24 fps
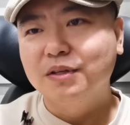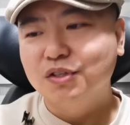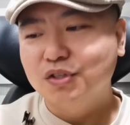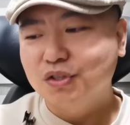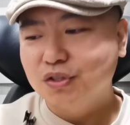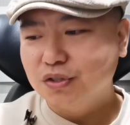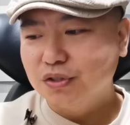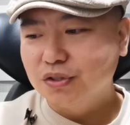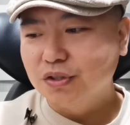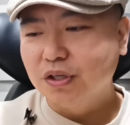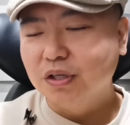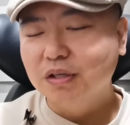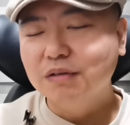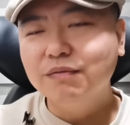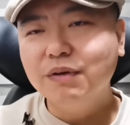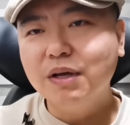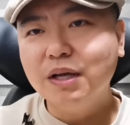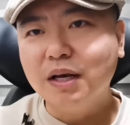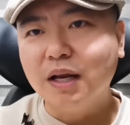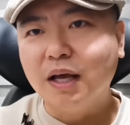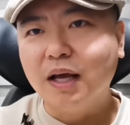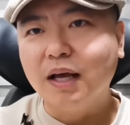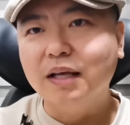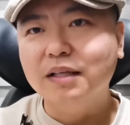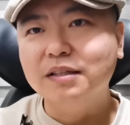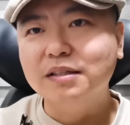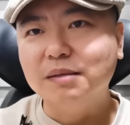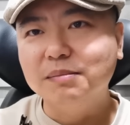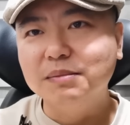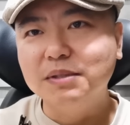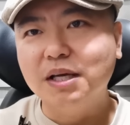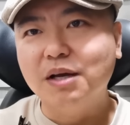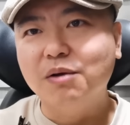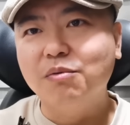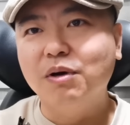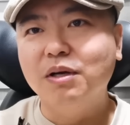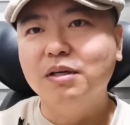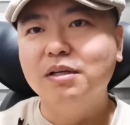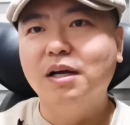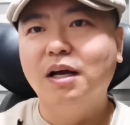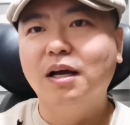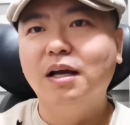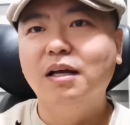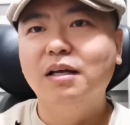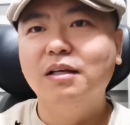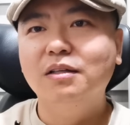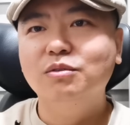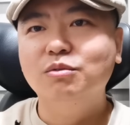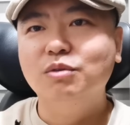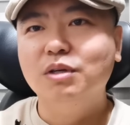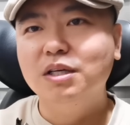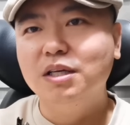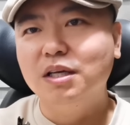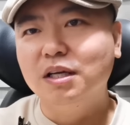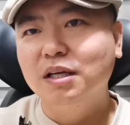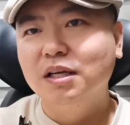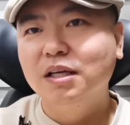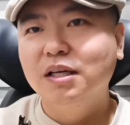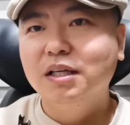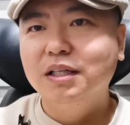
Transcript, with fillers: 只能未来咱们再观察，所以